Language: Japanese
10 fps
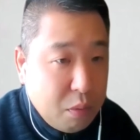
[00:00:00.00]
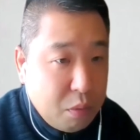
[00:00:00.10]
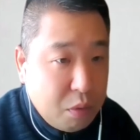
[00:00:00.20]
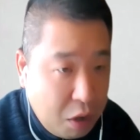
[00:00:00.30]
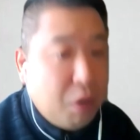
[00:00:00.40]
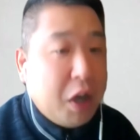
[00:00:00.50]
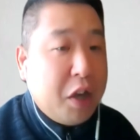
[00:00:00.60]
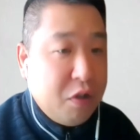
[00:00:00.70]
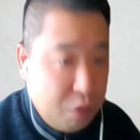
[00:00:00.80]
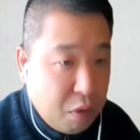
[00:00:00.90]
出るわけで
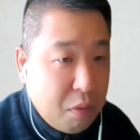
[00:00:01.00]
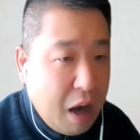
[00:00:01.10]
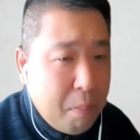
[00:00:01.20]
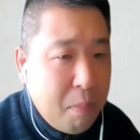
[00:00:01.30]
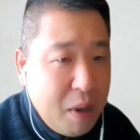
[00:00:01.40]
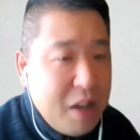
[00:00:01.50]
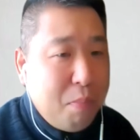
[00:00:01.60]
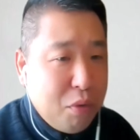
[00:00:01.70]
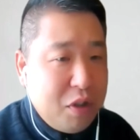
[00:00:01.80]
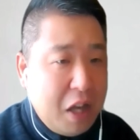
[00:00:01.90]
すよ。あんまり
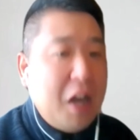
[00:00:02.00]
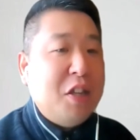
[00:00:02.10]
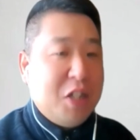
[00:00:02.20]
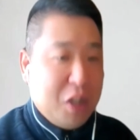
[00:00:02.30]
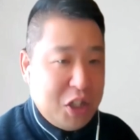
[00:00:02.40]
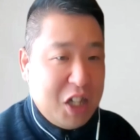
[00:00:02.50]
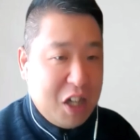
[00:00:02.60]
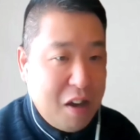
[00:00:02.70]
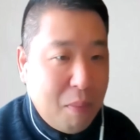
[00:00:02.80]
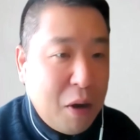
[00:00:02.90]
僕出ないんですけど、知ら
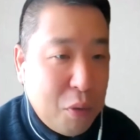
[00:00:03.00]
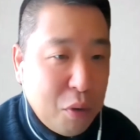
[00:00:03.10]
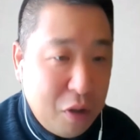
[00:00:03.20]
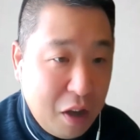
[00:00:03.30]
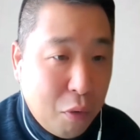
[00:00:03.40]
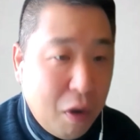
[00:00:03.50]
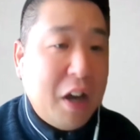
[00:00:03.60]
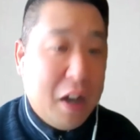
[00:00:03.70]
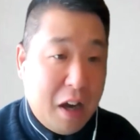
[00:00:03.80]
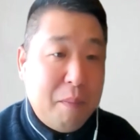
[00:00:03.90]
ない番号って怖い
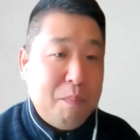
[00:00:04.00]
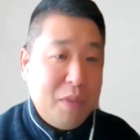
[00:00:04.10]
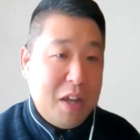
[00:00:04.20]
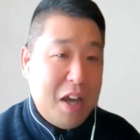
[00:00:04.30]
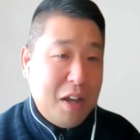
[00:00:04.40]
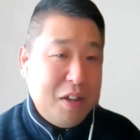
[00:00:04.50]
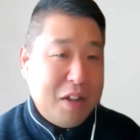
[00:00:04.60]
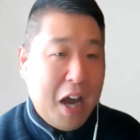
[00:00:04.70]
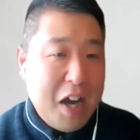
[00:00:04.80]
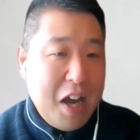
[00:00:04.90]
から。で、
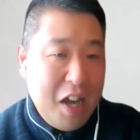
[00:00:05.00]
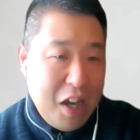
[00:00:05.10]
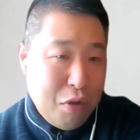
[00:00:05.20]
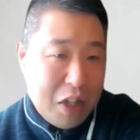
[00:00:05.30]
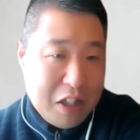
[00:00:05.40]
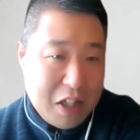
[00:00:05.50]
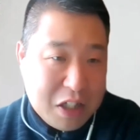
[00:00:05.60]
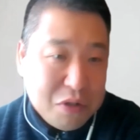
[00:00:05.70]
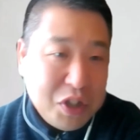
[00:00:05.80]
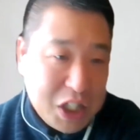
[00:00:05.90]
大概営業だったり
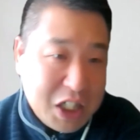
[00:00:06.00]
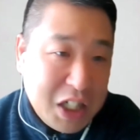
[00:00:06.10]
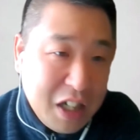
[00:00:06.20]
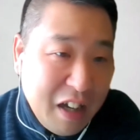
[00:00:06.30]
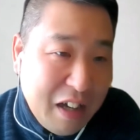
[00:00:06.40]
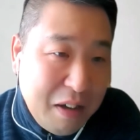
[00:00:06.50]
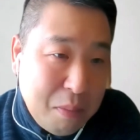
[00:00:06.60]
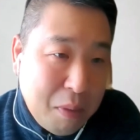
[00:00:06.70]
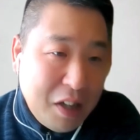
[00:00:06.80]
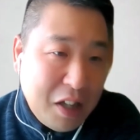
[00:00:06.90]
するし、今まで